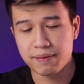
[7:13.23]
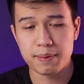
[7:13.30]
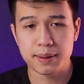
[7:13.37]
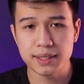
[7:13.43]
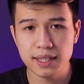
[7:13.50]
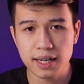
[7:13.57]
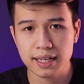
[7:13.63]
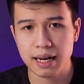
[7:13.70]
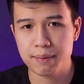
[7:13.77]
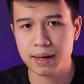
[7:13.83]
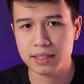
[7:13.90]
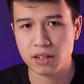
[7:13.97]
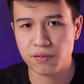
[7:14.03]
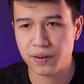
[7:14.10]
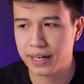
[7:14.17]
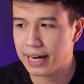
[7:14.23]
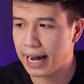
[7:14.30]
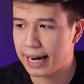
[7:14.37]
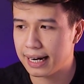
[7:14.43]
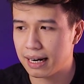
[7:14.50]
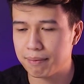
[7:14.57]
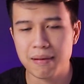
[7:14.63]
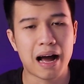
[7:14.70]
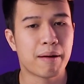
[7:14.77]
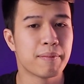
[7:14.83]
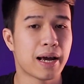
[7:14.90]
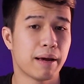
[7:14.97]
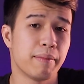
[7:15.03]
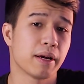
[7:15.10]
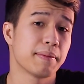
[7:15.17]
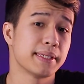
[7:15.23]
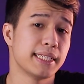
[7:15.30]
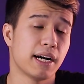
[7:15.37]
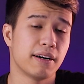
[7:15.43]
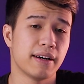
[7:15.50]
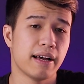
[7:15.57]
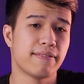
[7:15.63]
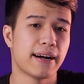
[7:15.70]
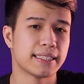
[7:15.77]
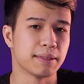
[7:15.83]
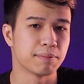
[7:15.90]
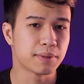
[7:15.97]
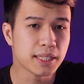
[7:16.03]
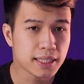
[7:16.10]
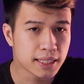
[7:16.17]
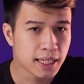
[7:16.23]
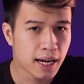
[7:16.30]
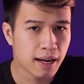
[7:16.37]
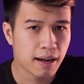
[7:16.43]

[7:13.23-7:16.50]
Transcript: lần về mặt trước, camera selfie này là ba mươi hai megapixel f hai chấm bốn,